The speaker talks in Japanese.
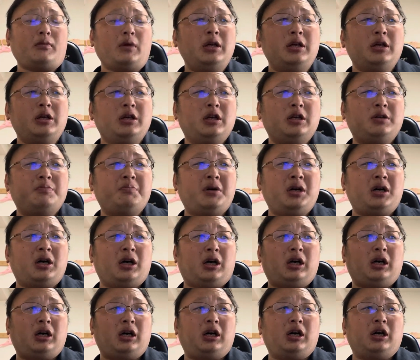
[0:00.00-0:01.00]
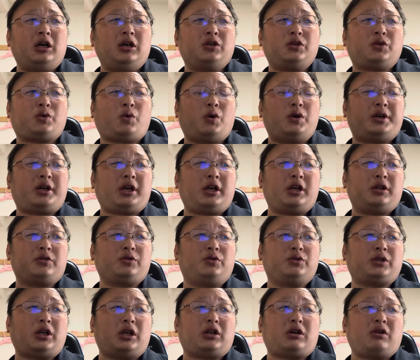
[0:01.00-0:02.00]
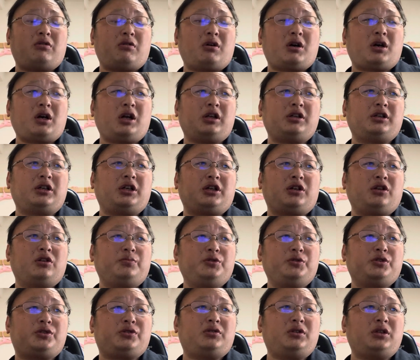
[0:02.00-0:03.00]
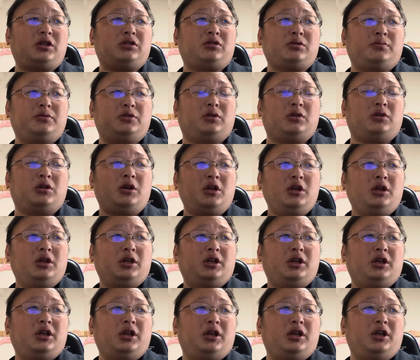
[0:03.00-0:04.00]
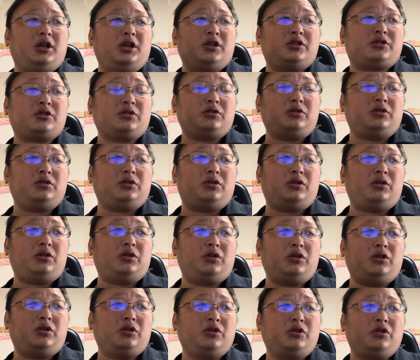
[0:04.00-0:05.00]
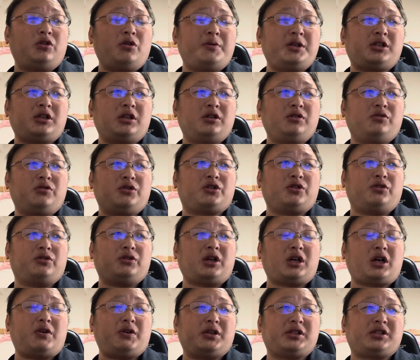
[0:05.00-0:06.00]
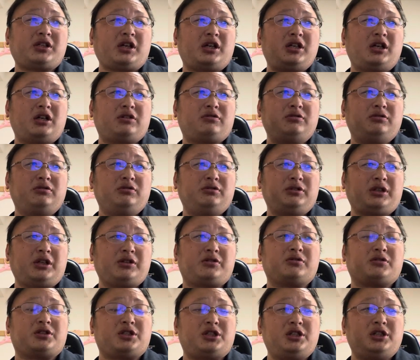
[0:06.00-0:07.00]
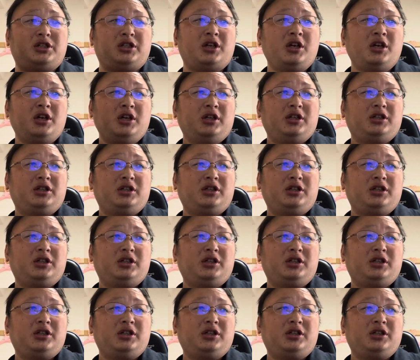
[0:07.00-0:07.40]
えー、まああ、これからどうなるかはわからないけども、少なくとも、えー、その、嫁さん同士の仲は最悪ですし、